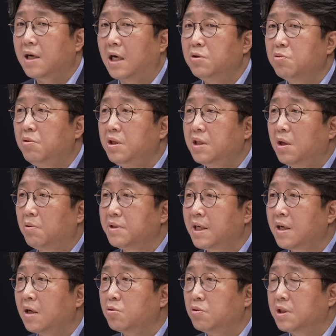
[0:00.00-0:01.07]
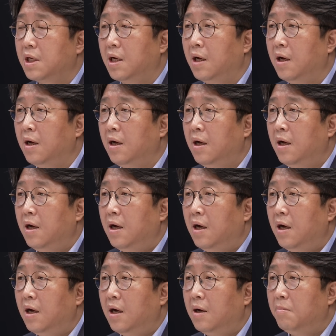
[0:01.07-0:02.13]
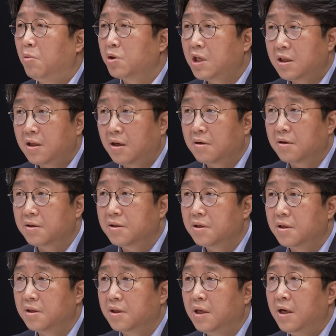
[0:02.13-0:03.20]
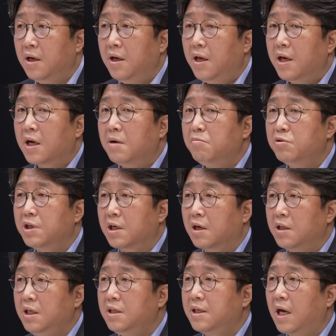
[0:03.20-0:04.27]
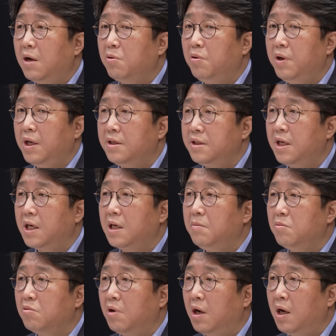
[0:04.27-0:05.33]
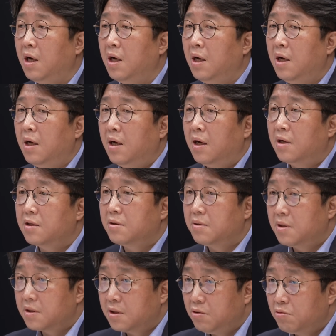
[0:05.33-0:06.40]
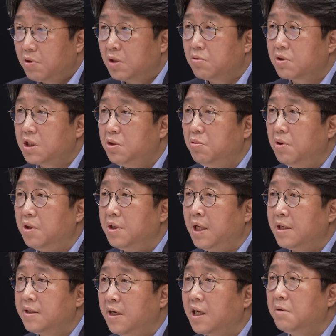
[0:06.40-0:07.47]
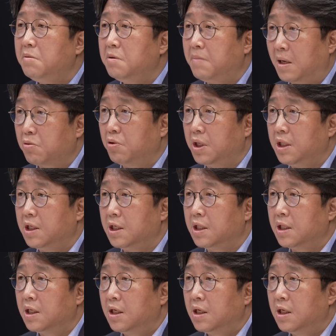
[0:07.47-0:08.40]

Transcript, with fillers: 가지고 있다고 생각조차 아, 못했다는 것은 행안부 장관 이 사고의 책임과 어떤, 어떤 유가족 지원의 책임을 맡고 있는